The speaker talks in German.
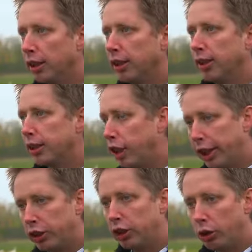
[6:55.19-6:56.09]
Das
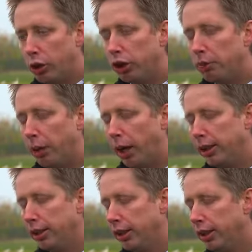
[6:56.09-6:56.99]
schlägt sich natürlich im
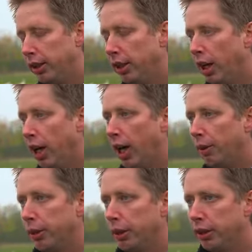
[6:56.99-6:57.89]
Preis nieder,
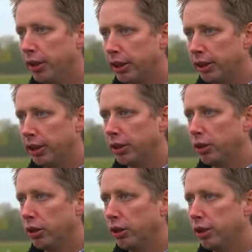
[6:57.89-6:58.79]
aber
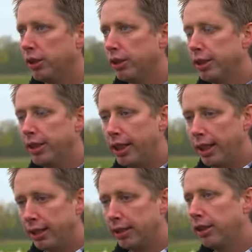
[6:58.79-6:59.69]
nichtsdestotrotz ist die
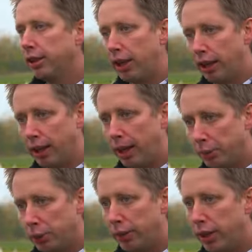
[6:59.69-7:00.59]
Gans keine
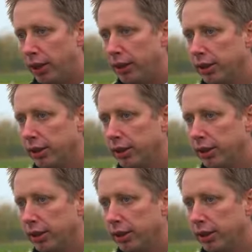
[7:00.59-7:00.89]
Ramschware.